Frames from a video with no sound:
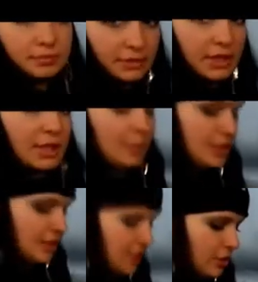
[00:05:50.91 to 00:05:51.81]
да,
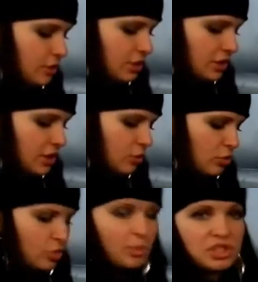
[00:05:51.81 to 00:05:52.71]
комплекта колодок, их
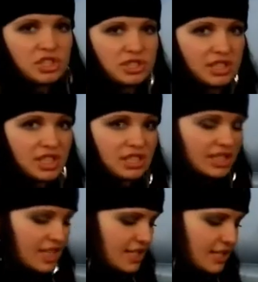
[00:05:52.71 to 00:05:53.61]
нужно почистить от
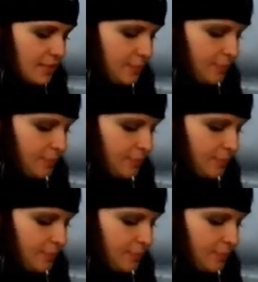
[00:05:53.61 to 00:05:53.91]
грязи,